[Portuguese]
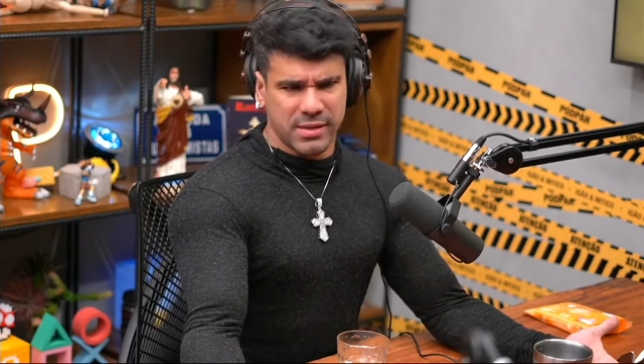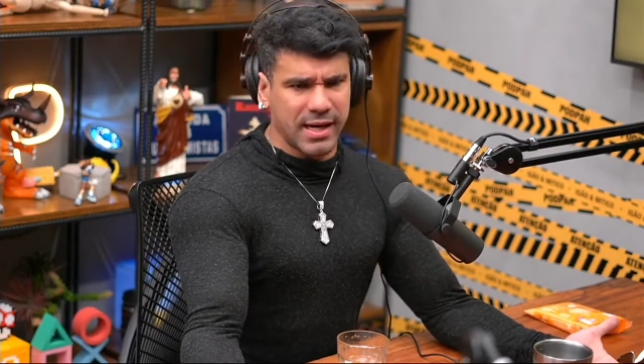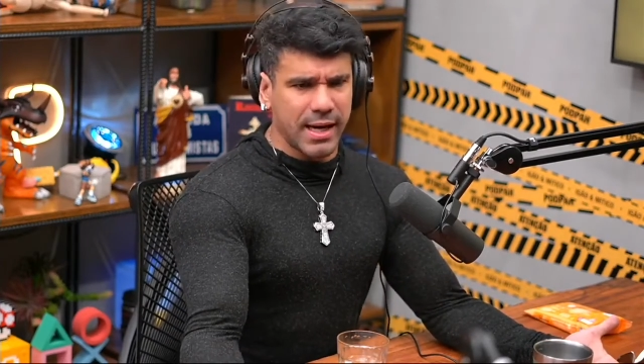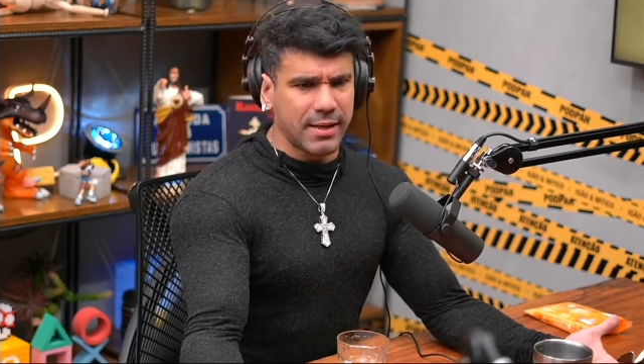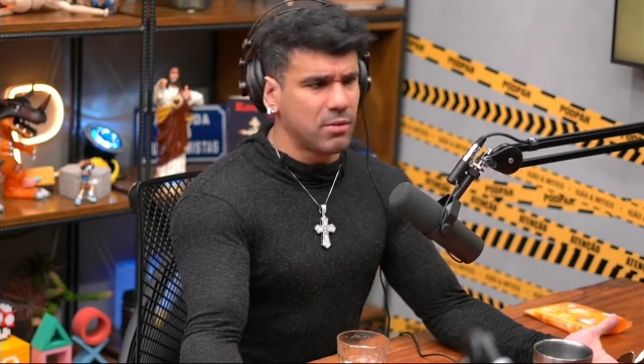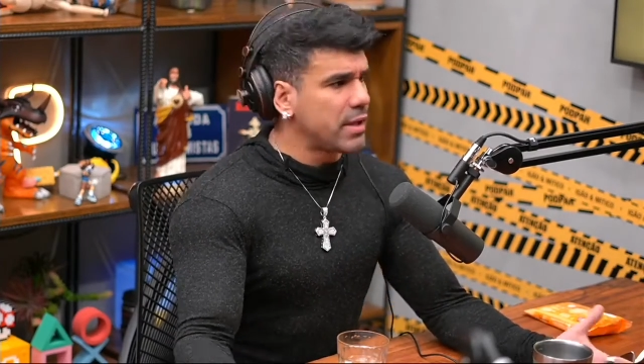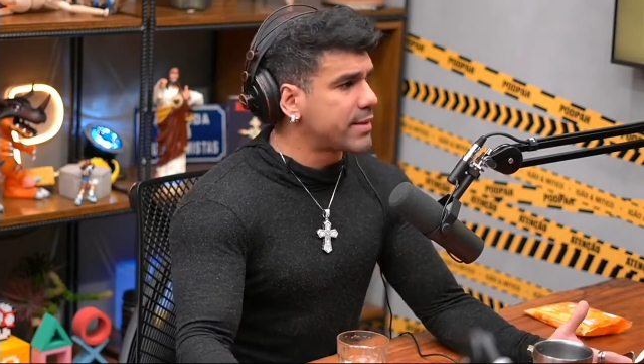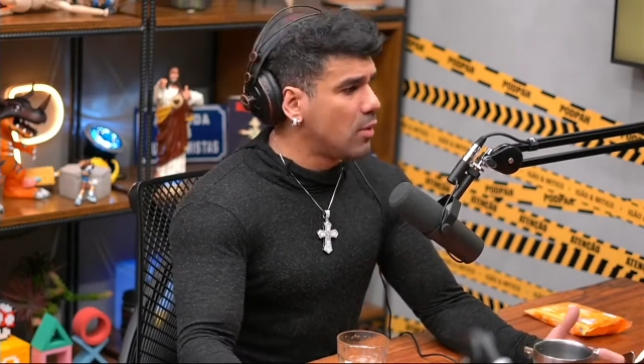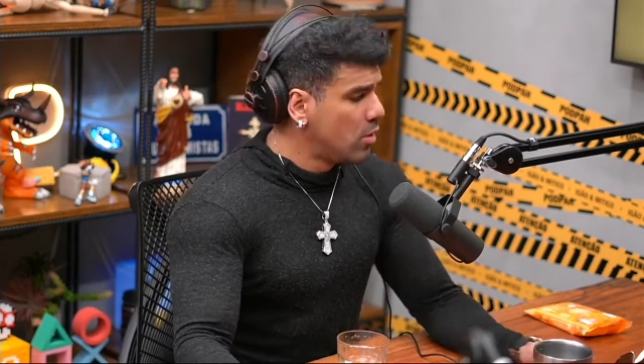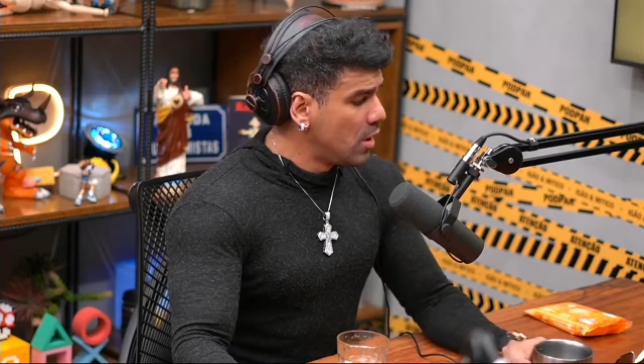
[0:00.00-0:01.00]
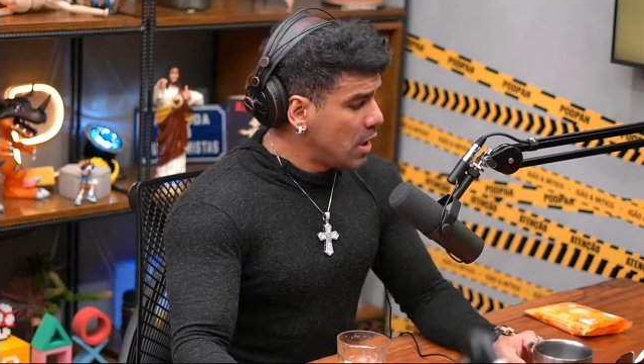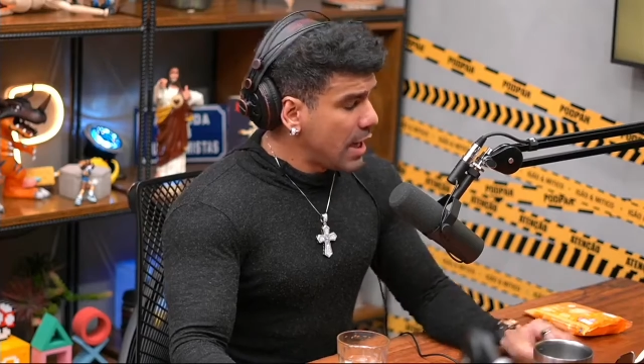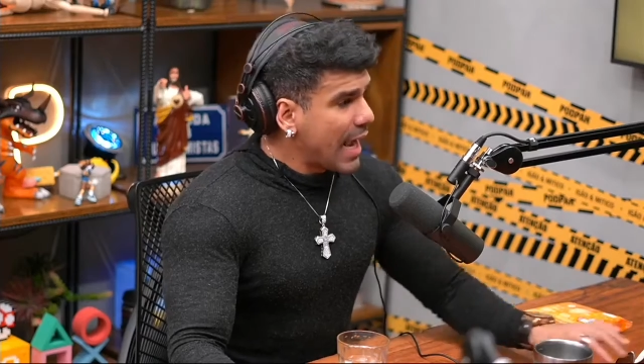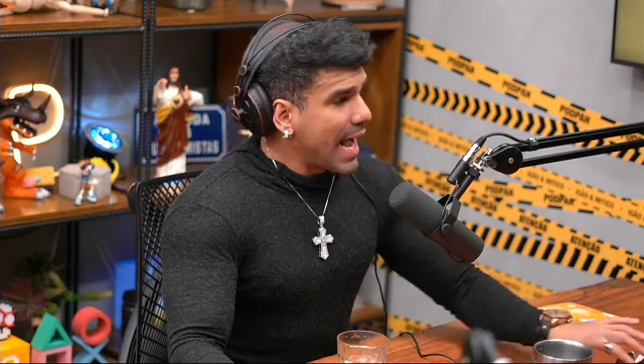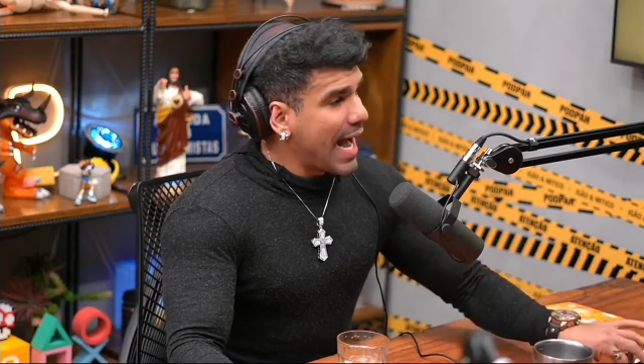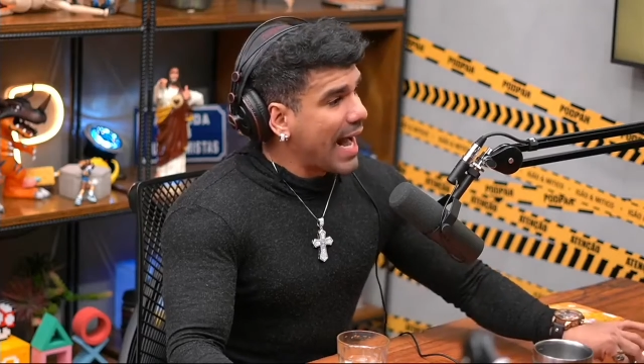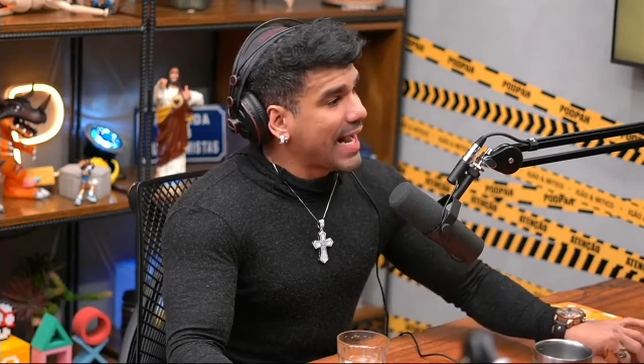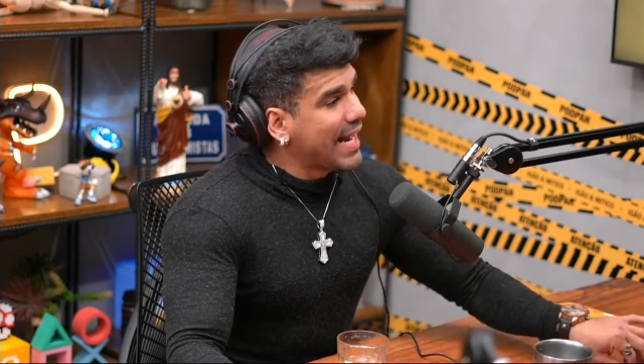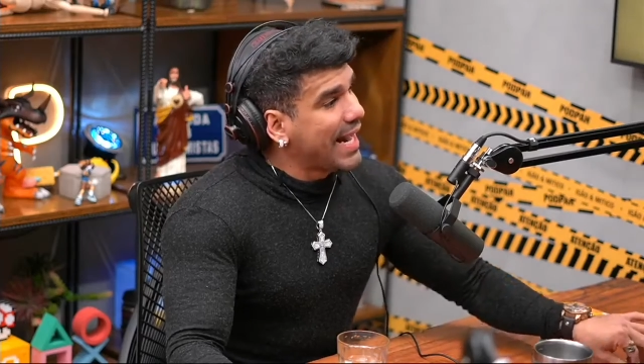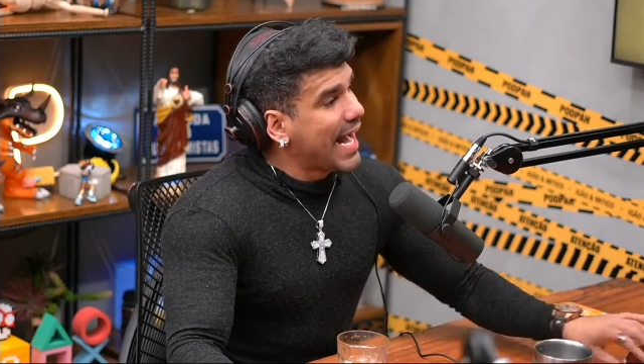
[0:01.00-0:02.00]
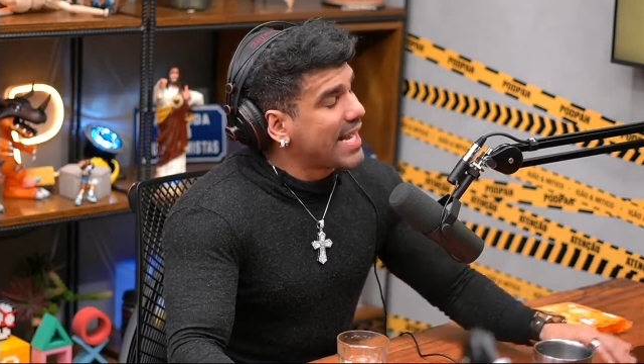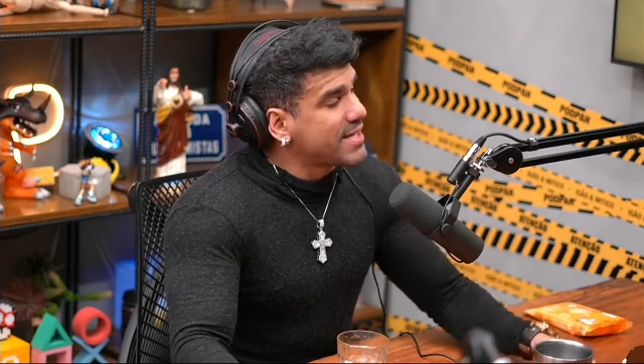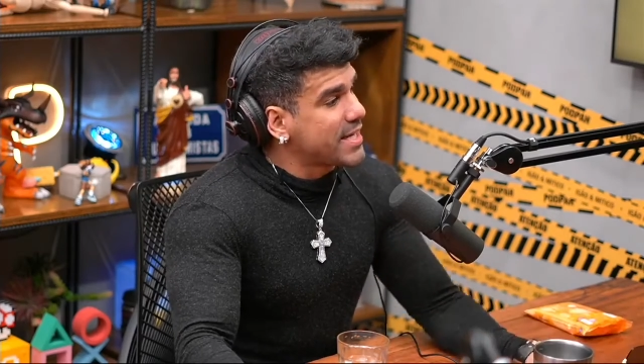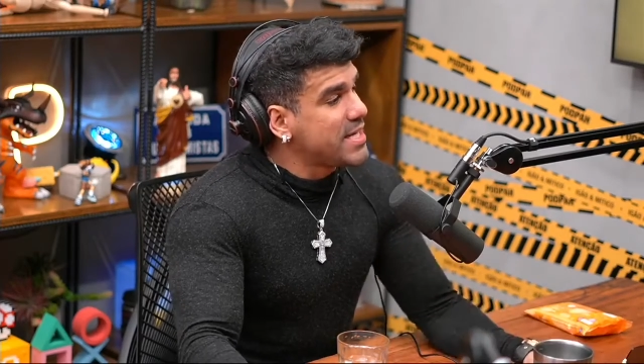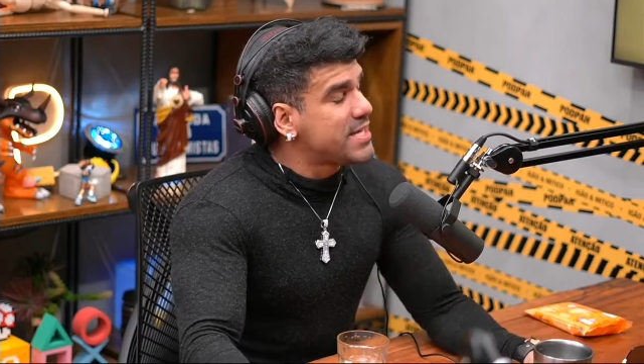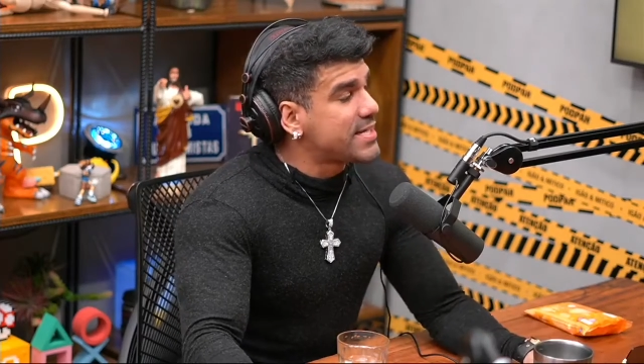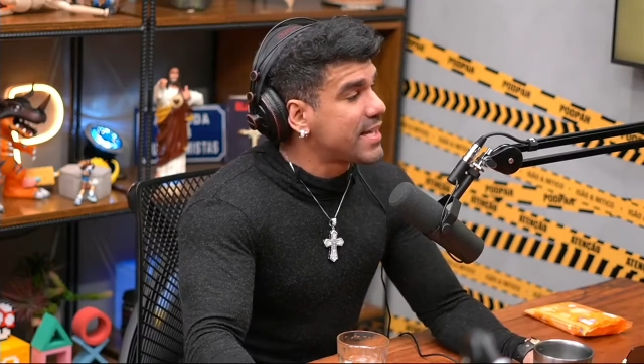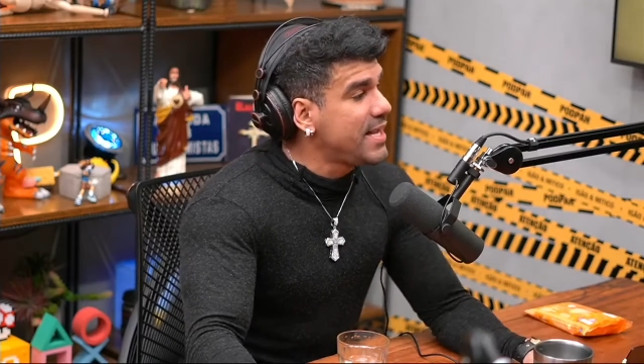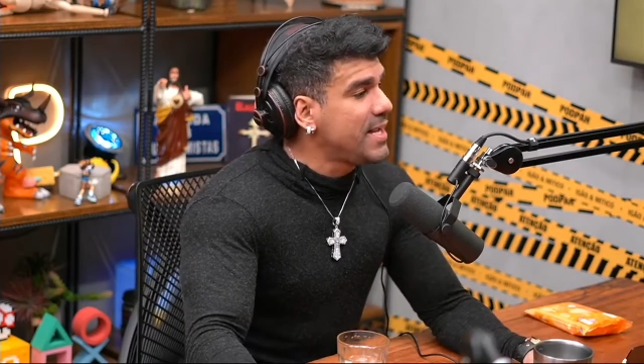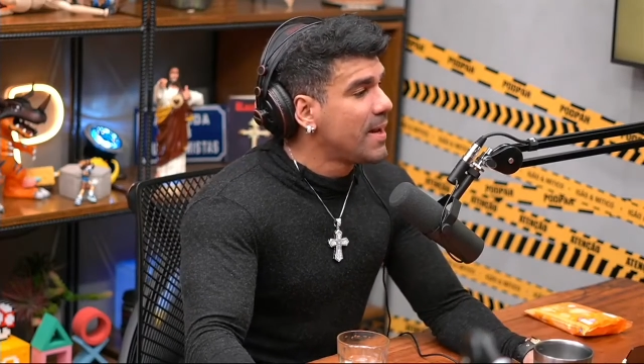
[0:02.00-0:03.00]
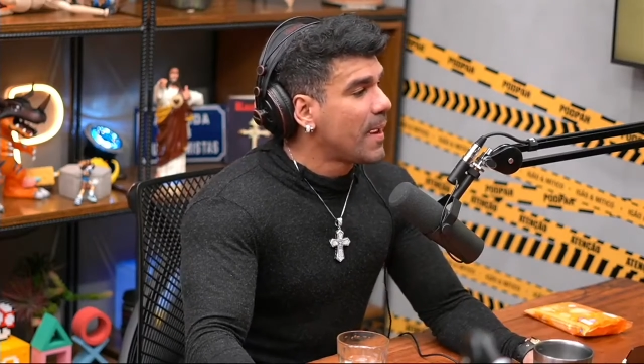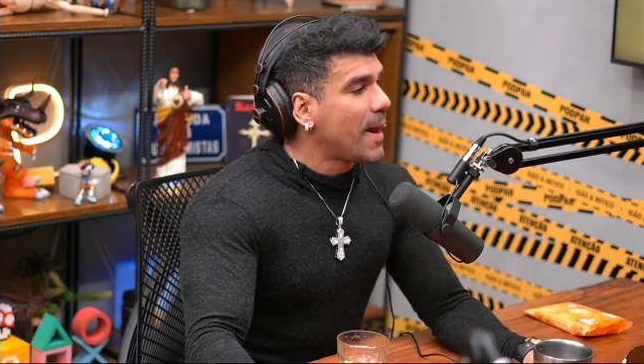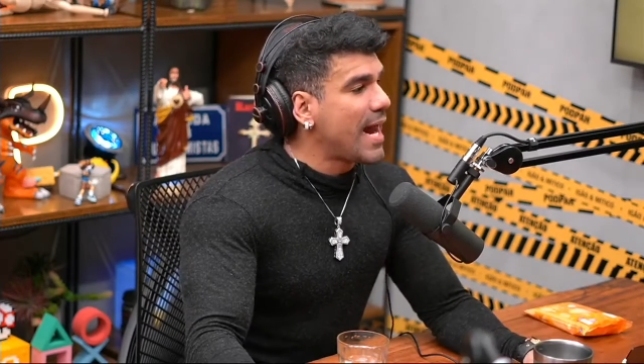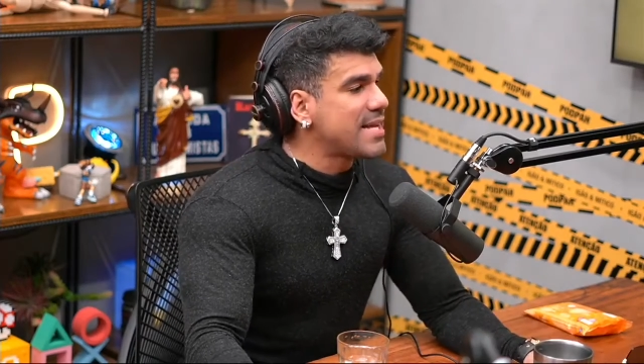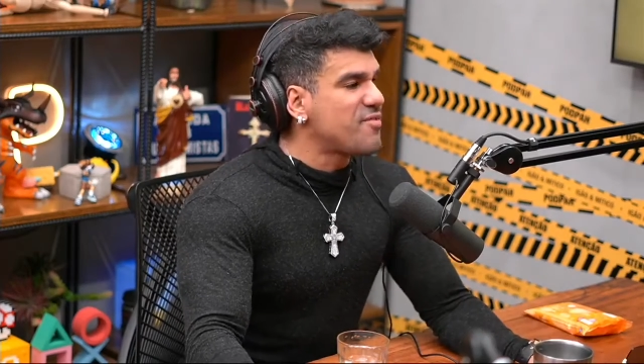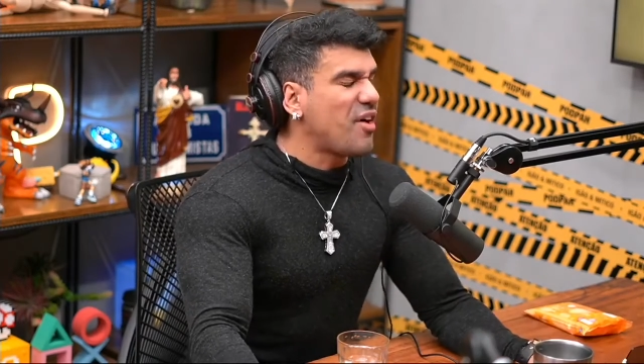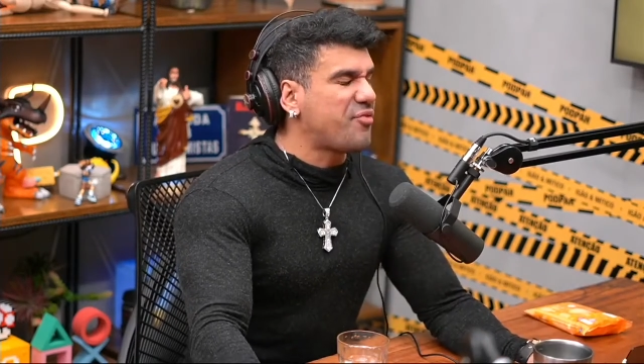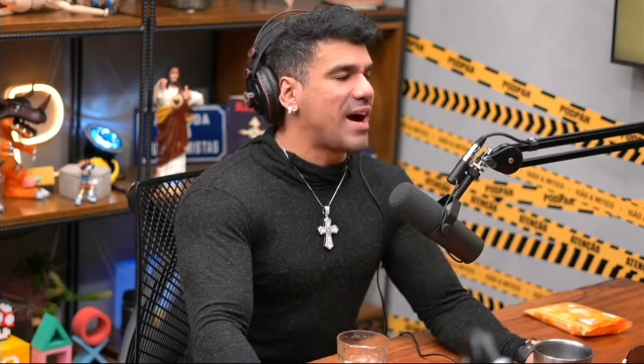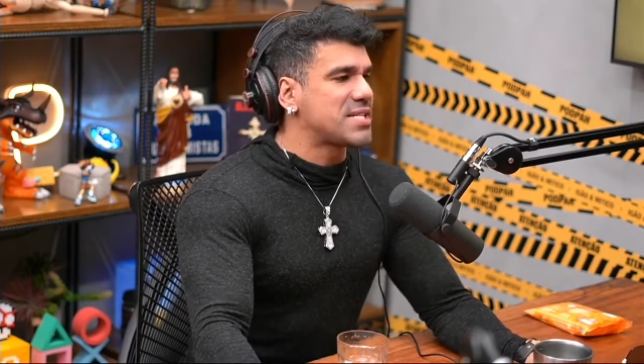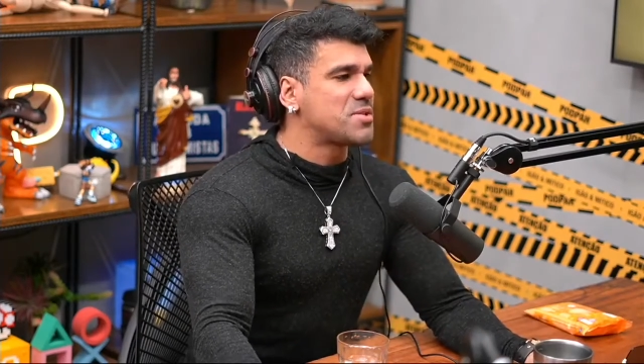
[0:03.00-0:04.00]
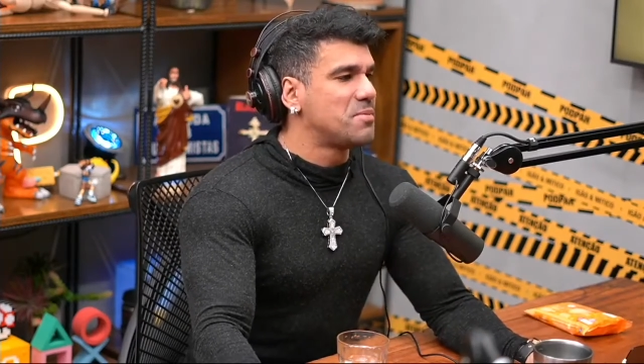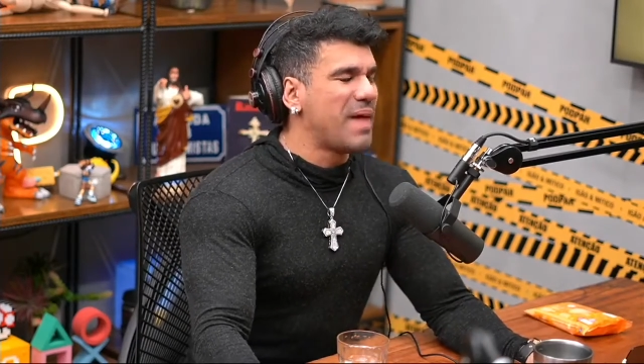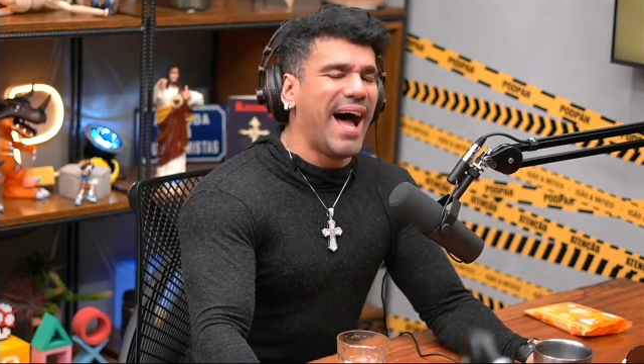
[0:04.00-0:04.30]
Tá ligado? Então, a, a galera acha que stream é, é fácil.